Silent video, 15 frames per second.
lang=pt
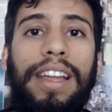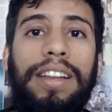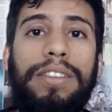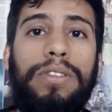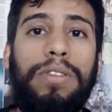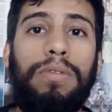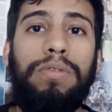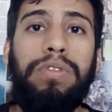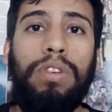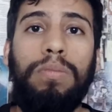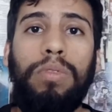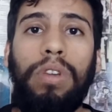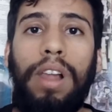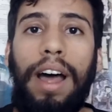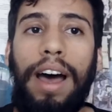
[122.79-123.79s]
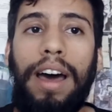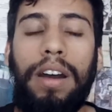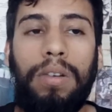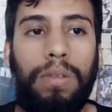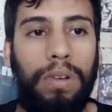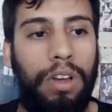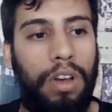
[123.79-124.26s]
eles
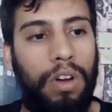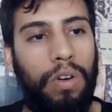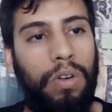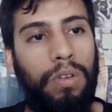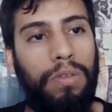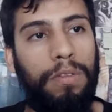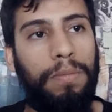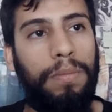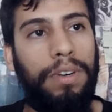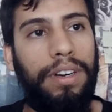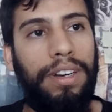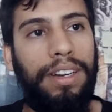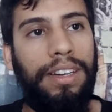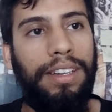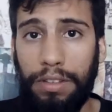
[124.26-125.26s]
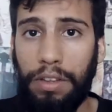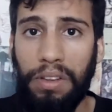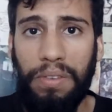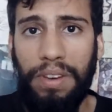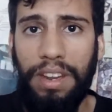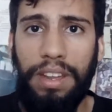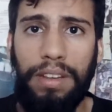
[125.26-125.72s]
formularam uma
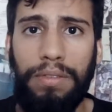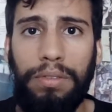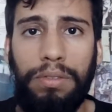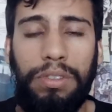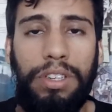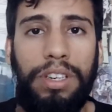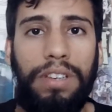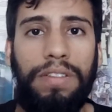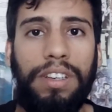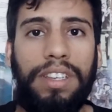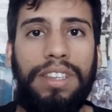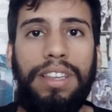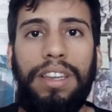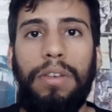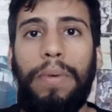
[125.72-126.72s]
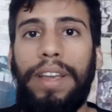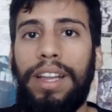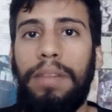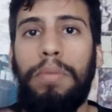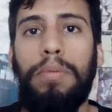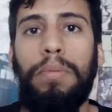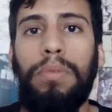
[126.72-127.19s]
teoria evolutiva que seria o
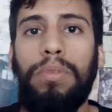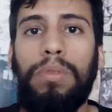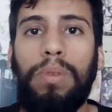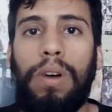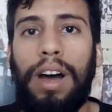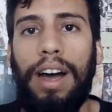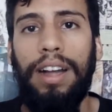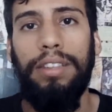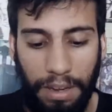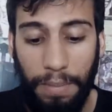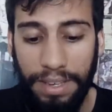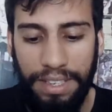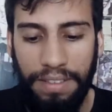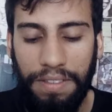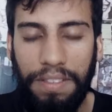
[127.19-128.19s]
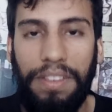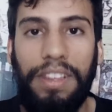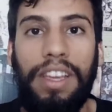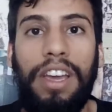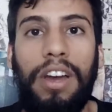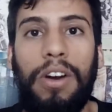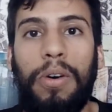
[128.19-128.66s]
equilíbrio pontuado. Mas
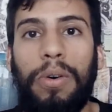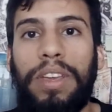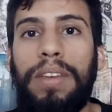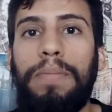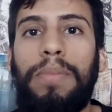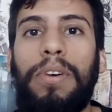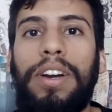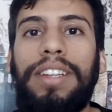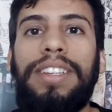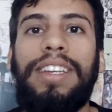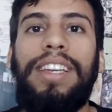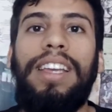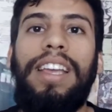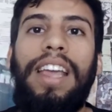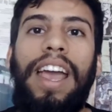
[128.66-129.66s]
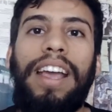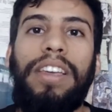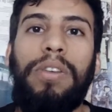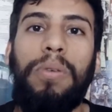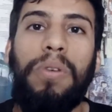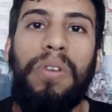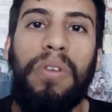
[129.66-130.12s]
enfim, o que importa aqui é
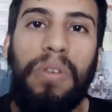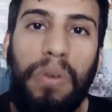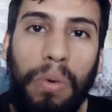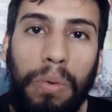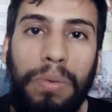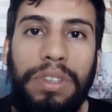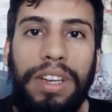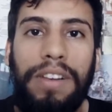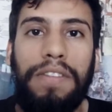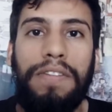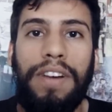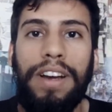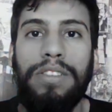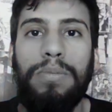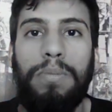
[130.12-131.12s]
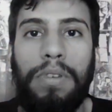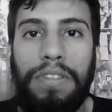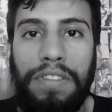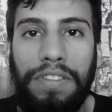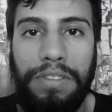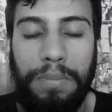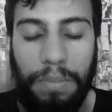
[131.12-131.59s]
que o Gould ele faz
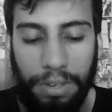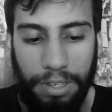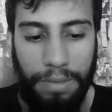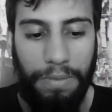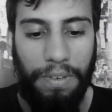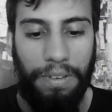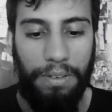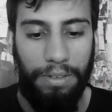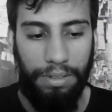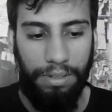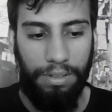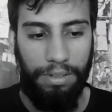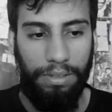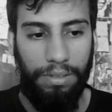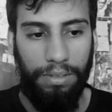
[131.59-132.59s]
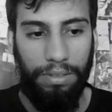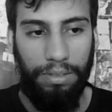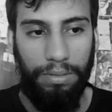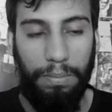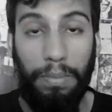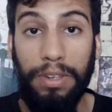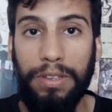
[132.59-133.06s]

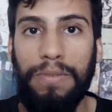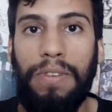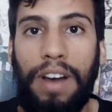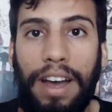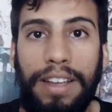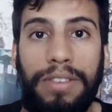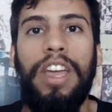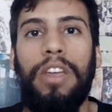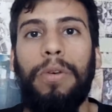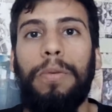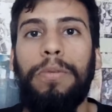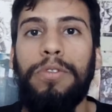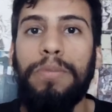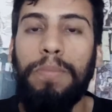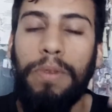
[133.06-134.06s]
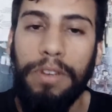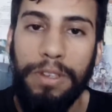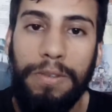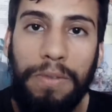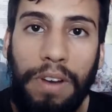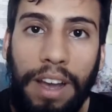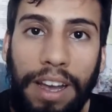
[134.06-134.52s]
o pós-fácil. E o
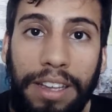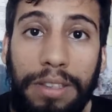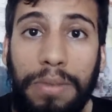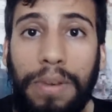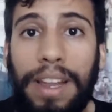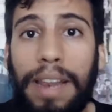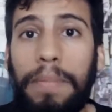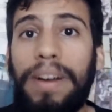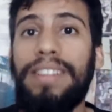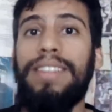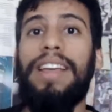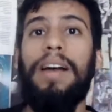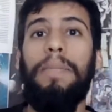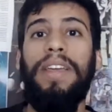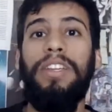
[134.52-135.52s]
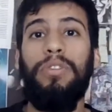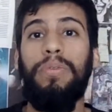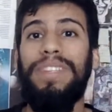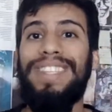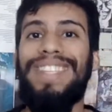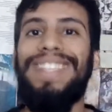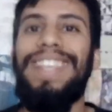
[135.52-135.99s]
pós-fácil ele é basicamente um
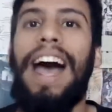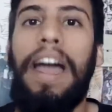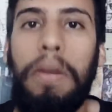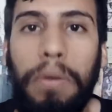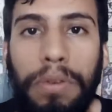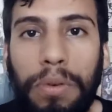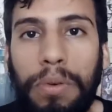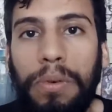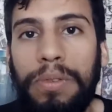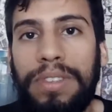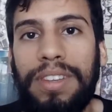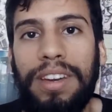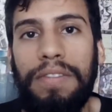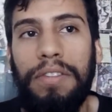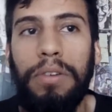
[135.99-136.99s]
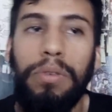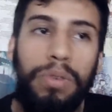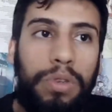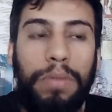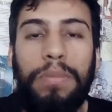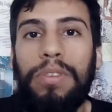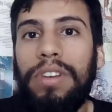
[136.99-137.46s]
ensaio que o Gould escreveu
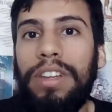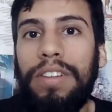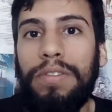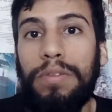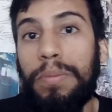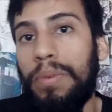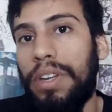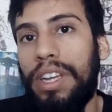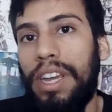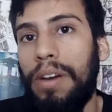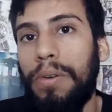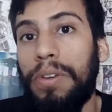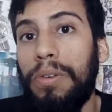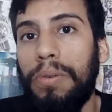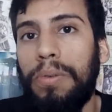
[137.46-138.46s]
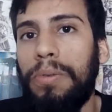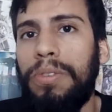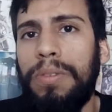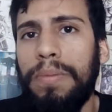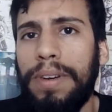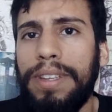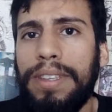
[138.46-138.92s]
sobre o livro, porque é o que o
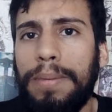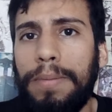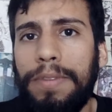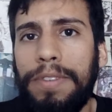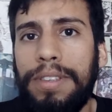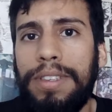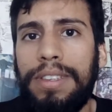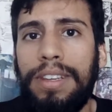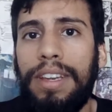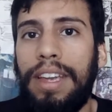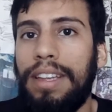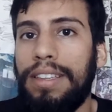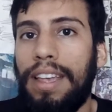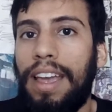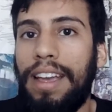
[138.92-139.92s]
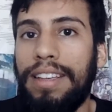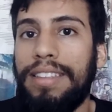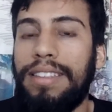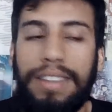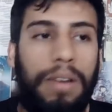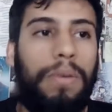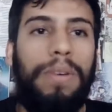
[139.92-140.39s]
Gould mais sabe fazer,
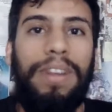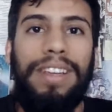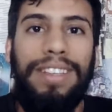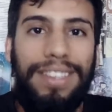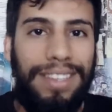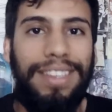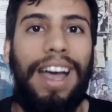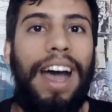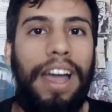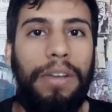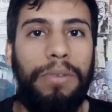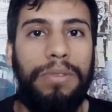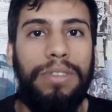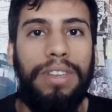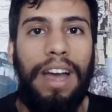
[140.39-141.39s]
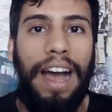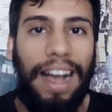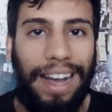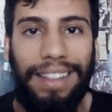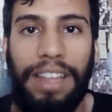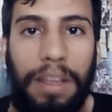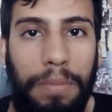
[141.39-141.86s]
são ensaios
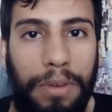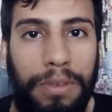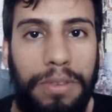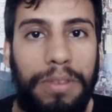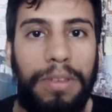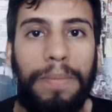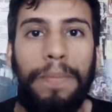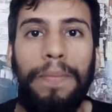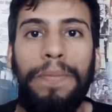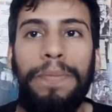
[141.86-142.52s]
acadêmicos.